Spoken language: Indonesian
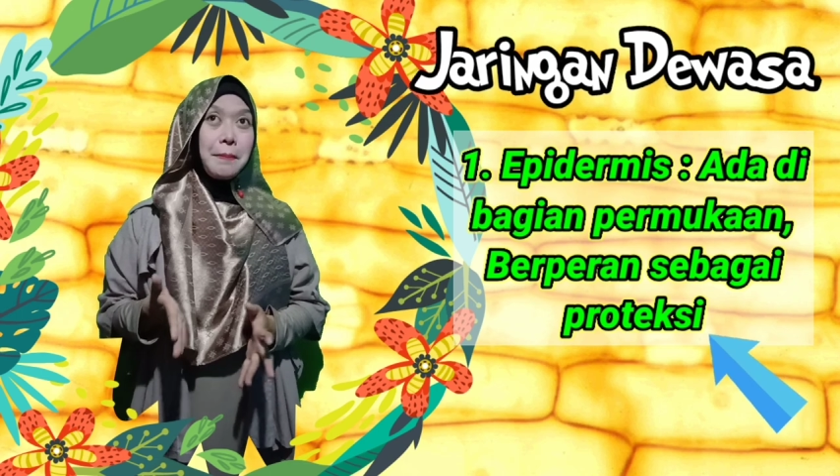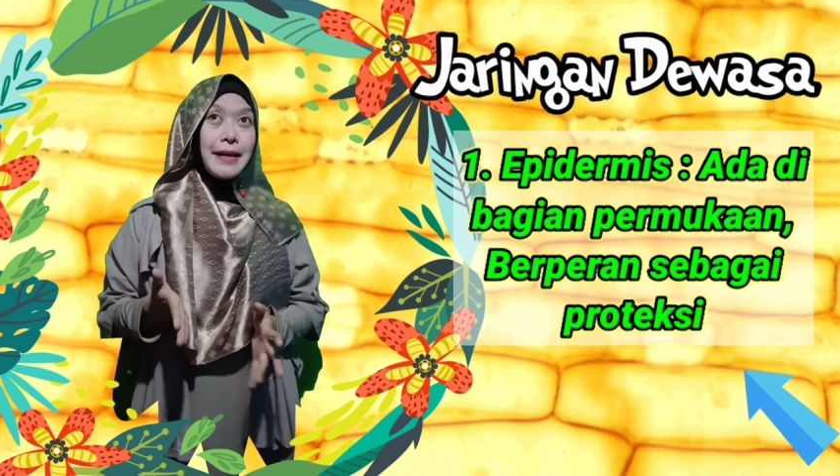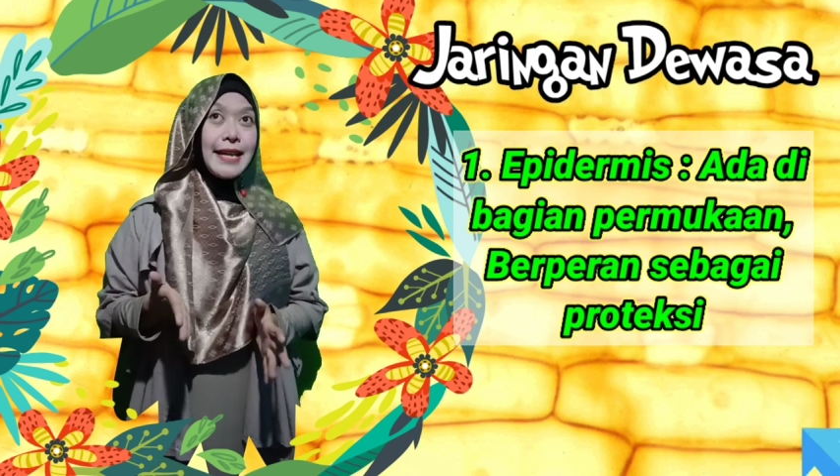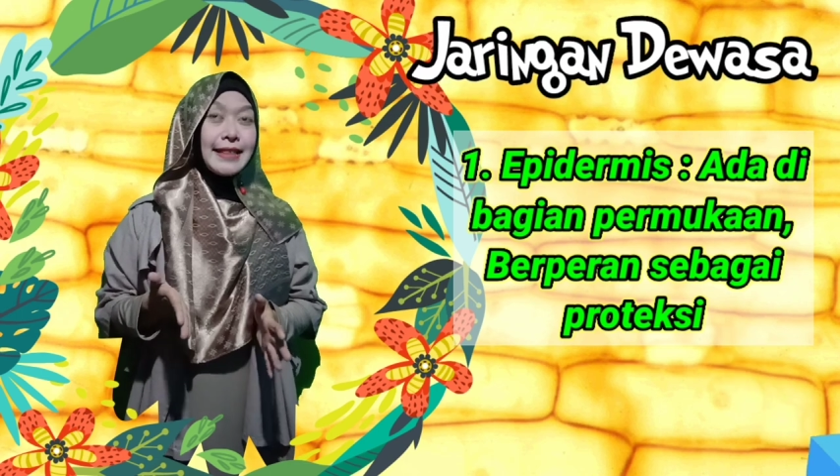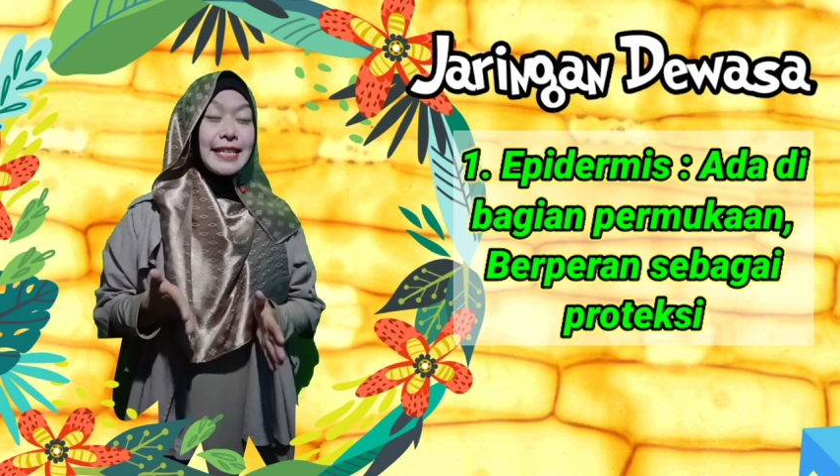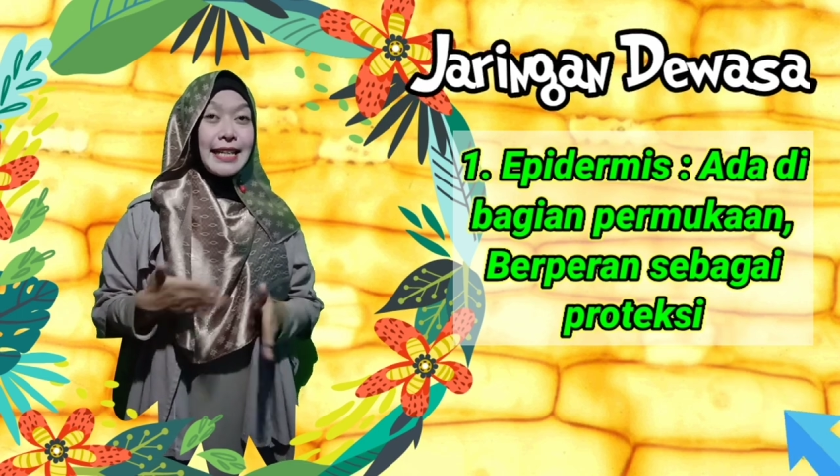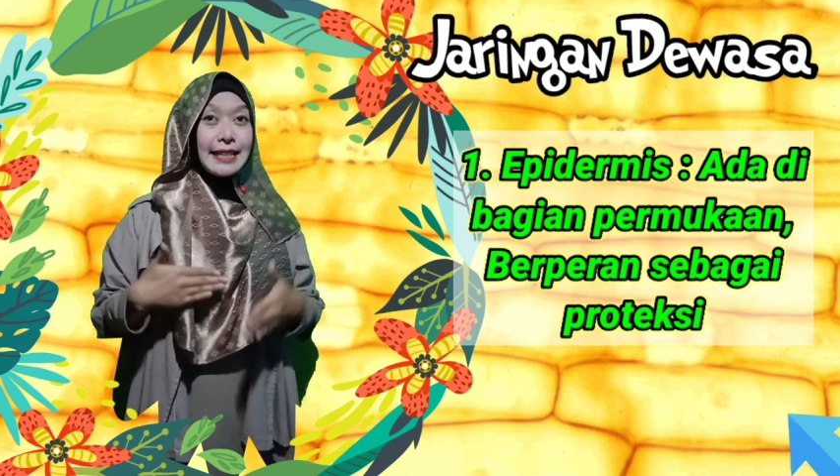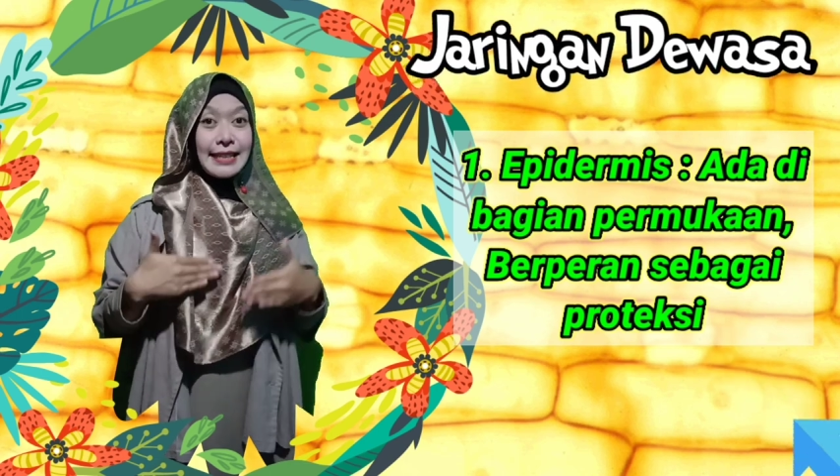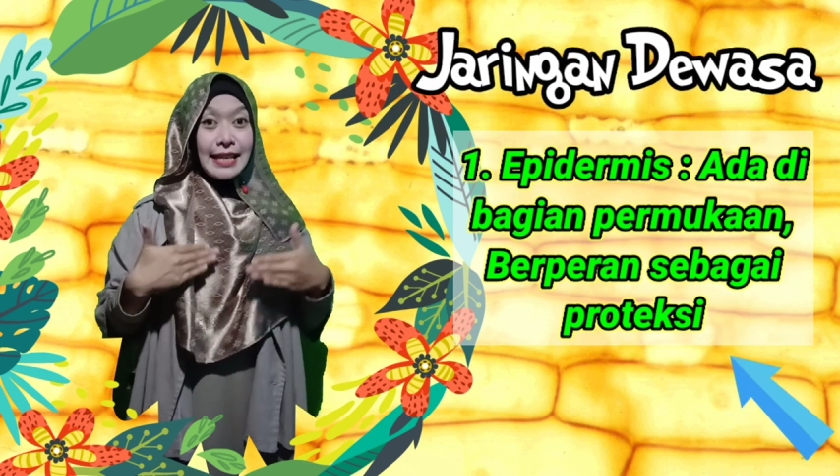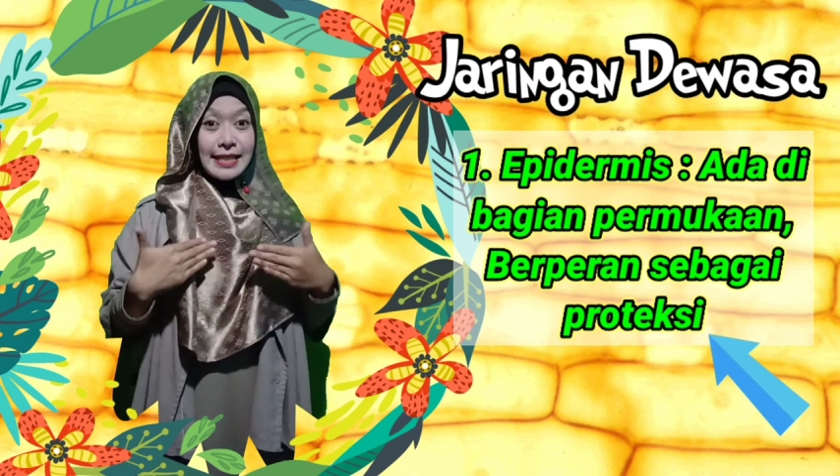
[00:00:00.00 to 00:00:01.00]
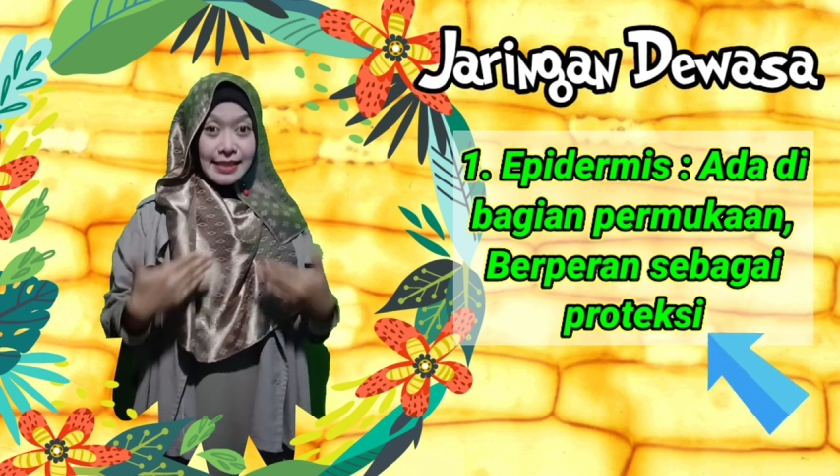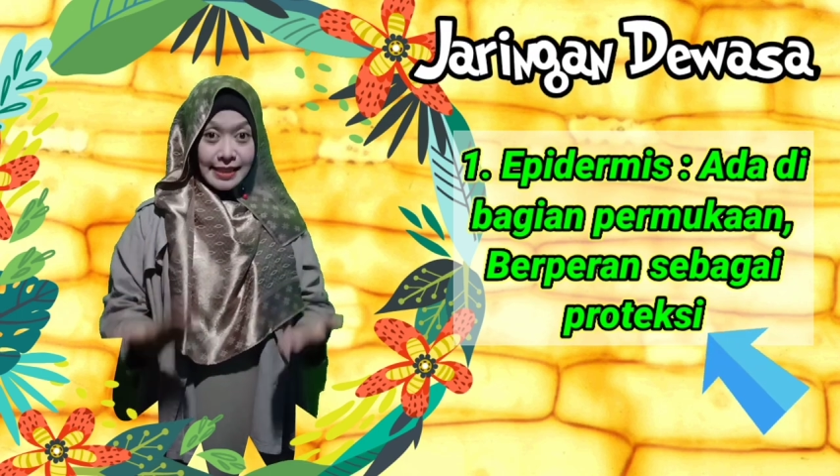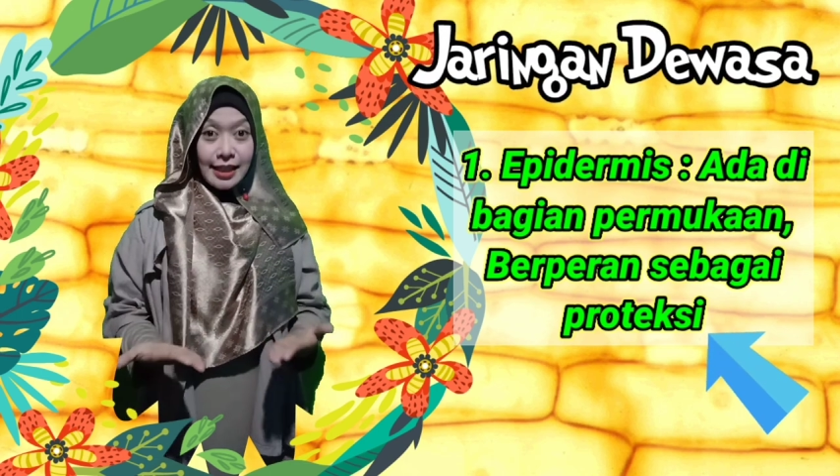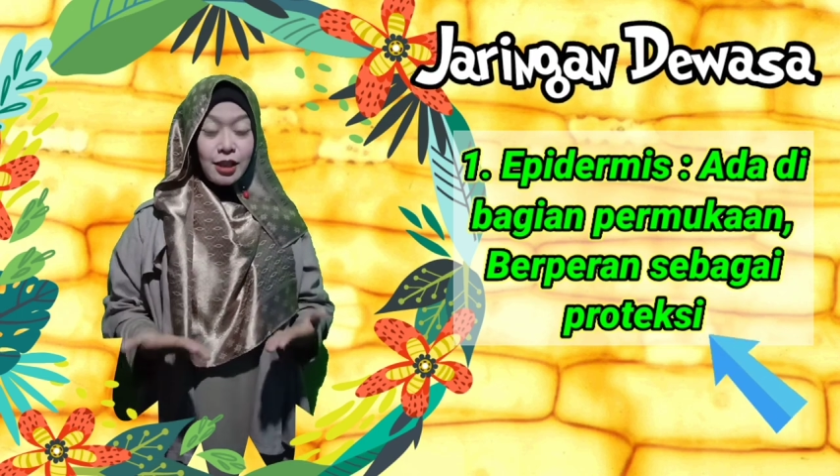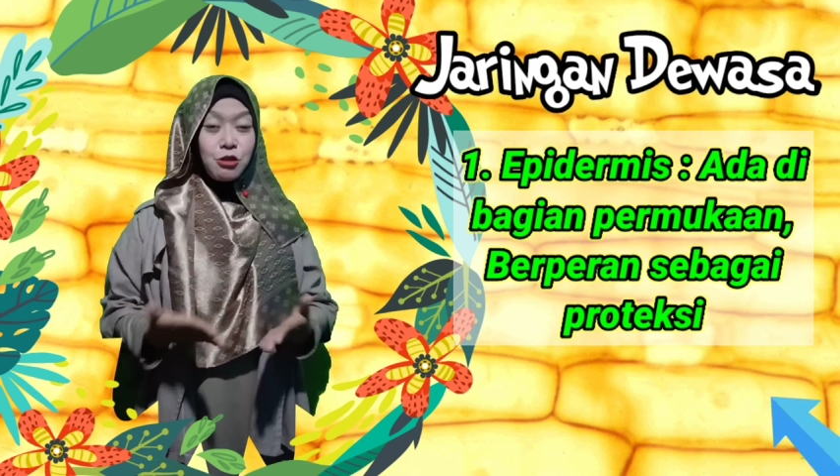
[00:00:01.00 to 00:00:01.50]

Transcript: pada tingkatan sel